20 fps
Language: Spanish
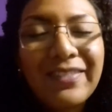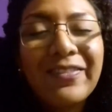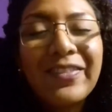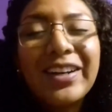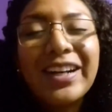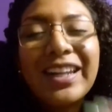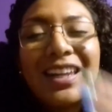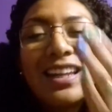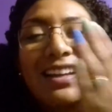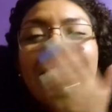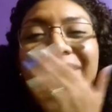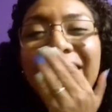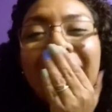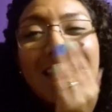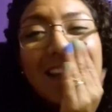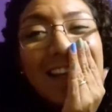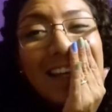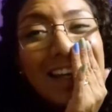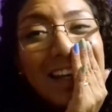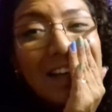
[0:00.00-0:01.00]
y perdí el
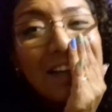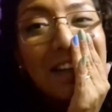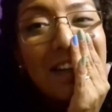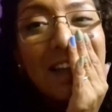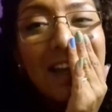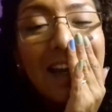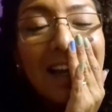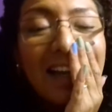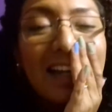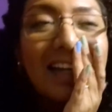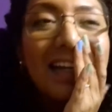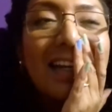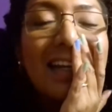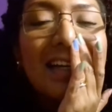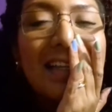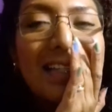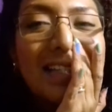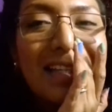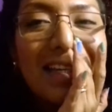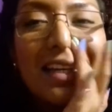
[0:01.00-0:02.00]
video de la
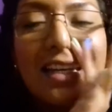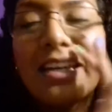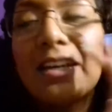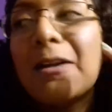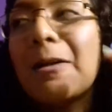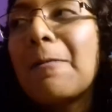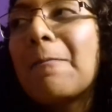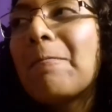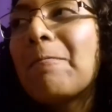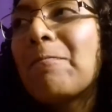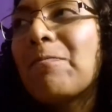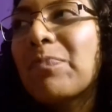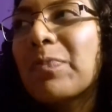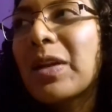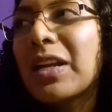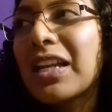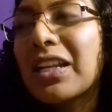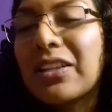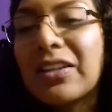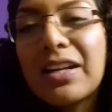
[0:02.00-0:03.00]
clase.
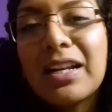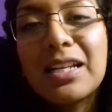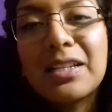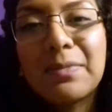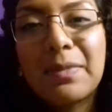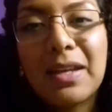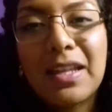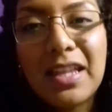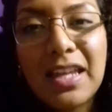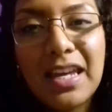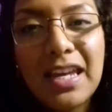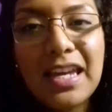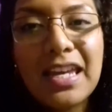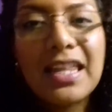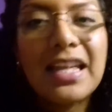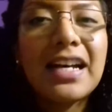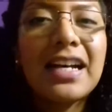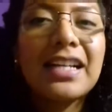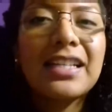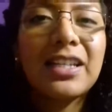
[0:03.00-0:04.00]
Venían todas las
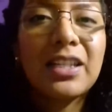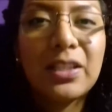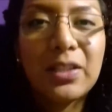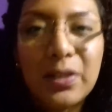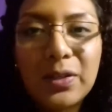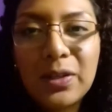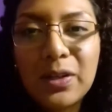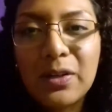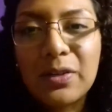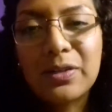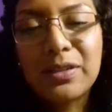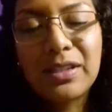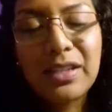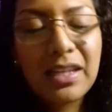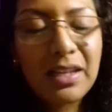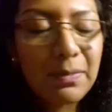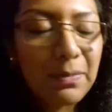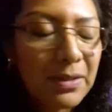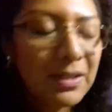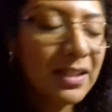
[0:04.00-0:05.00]
medidas y todos los
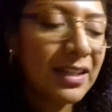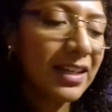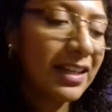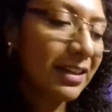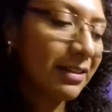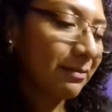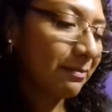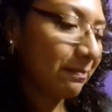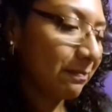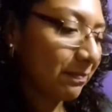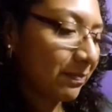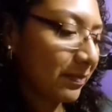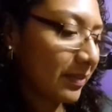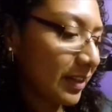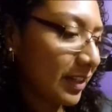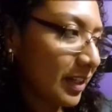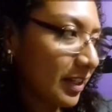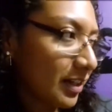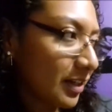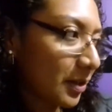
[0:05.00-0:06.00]
tips y
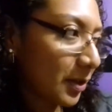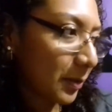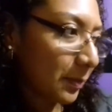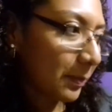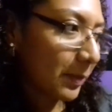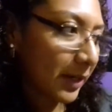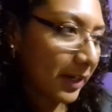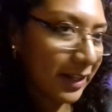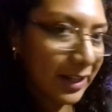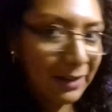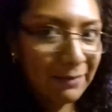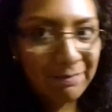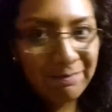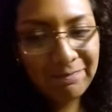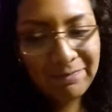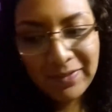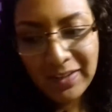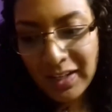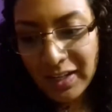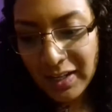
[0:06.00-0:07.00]
lo perdí.
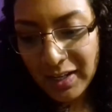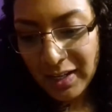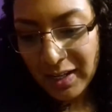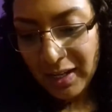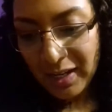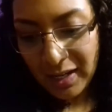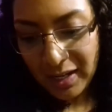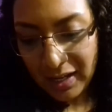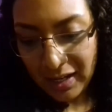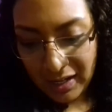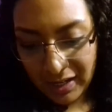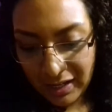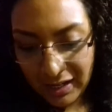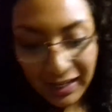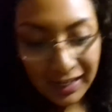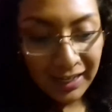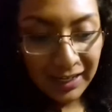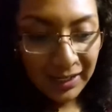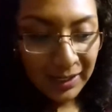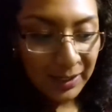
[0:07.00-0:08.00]

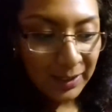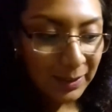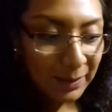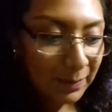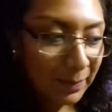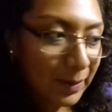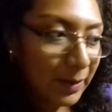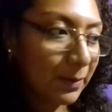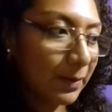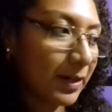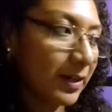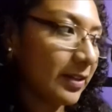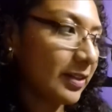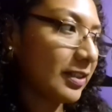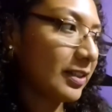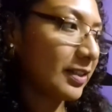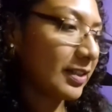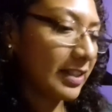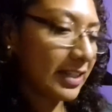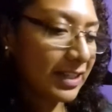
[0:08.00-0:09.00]
Ah, pero bueno,
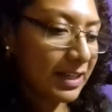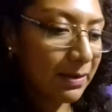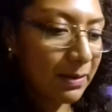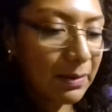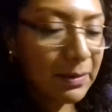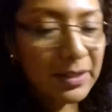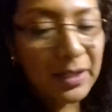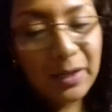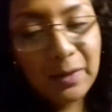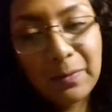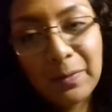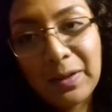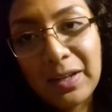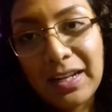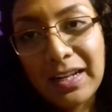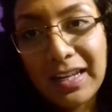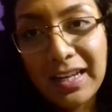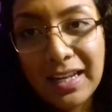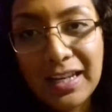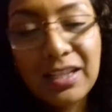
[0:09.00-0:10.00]
entonces sí, vamos a
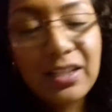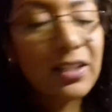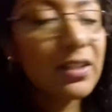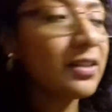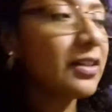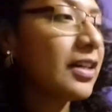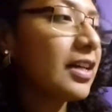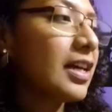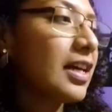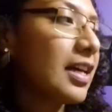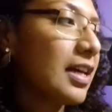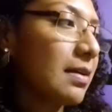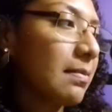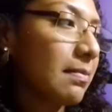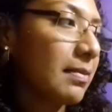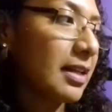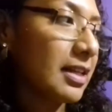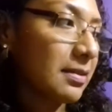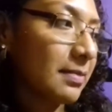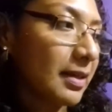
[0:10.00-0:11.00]
acomodar aquí esto.
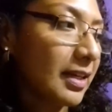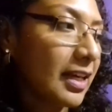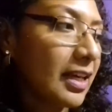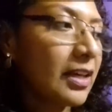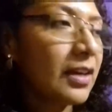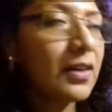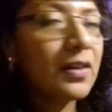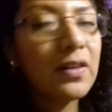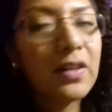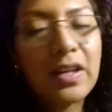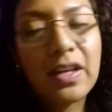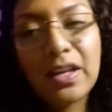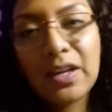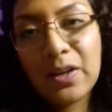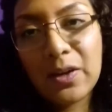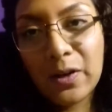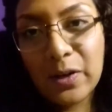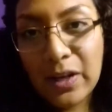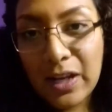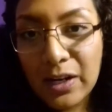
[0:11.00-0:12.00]
Me desmaquillo y
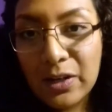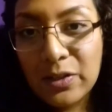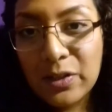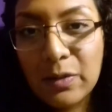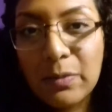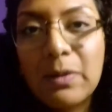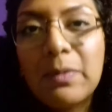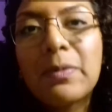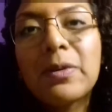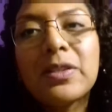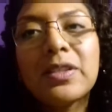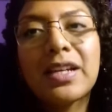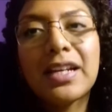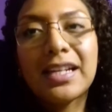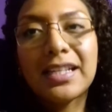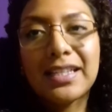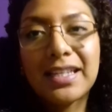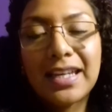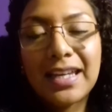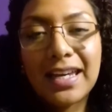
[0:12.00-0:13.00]
yo creo que nos dormimos.
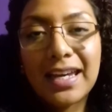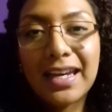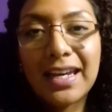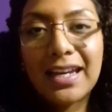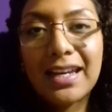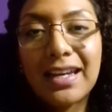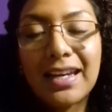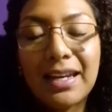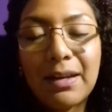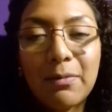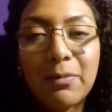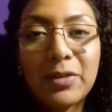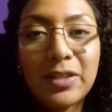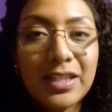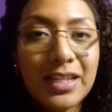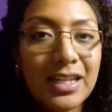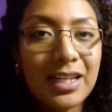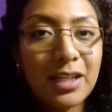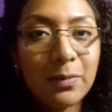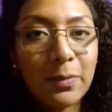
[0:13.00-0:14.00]
Así que eh,
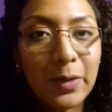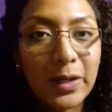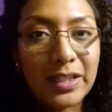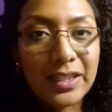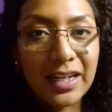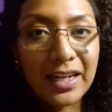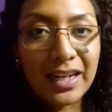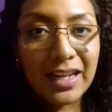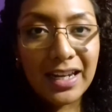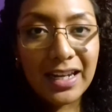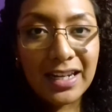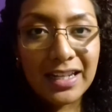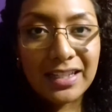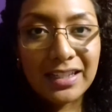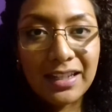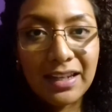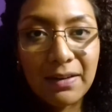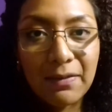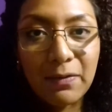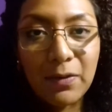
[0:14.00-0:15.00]
muchas gracias por estar en
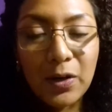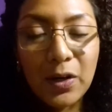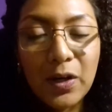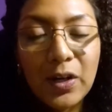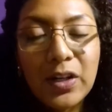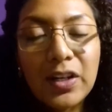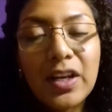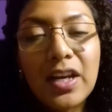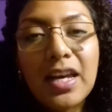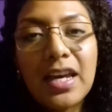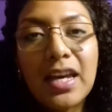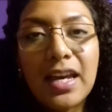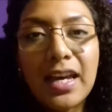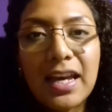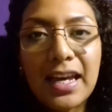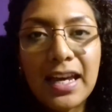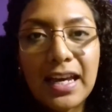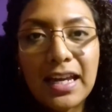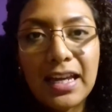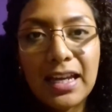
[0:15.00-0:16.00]
este vlog.
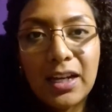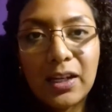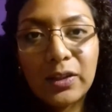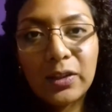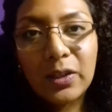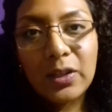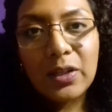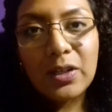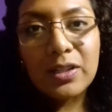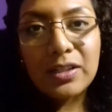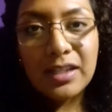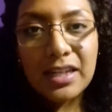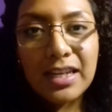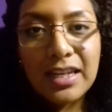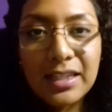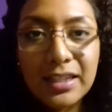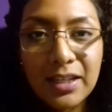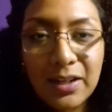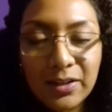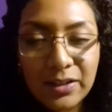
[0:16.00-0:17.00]
Eh, todos los
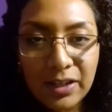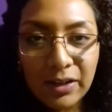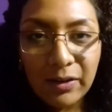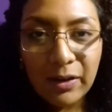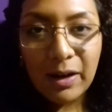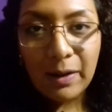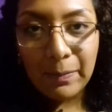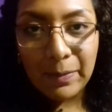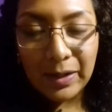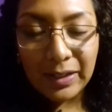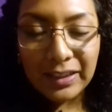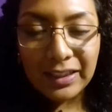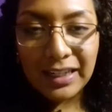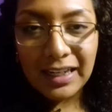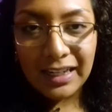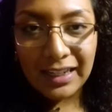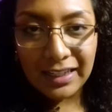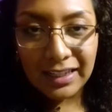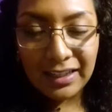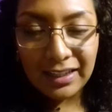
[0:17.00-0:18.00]
links se los dejo en la parte, de
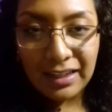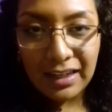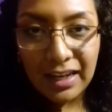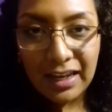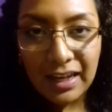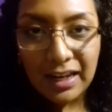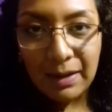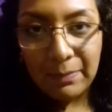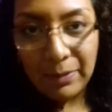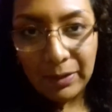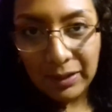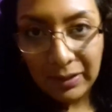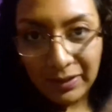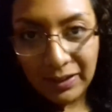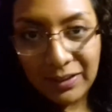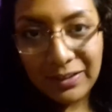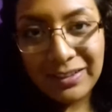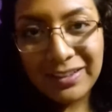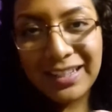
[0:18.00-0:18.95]
la en la parte abajo,